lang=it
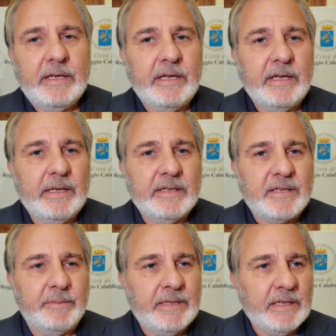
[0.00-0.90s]
Eh,
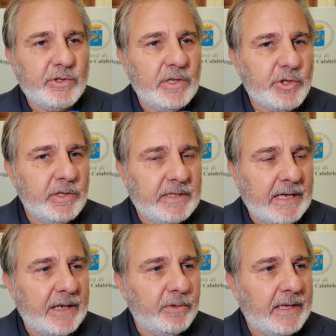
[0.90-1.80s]
sapete che c'è il
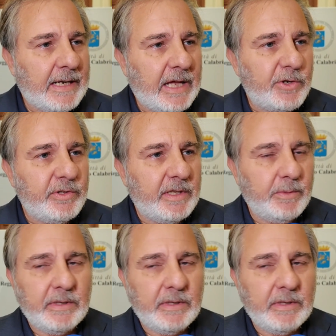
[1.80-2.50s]
centenario della nascita,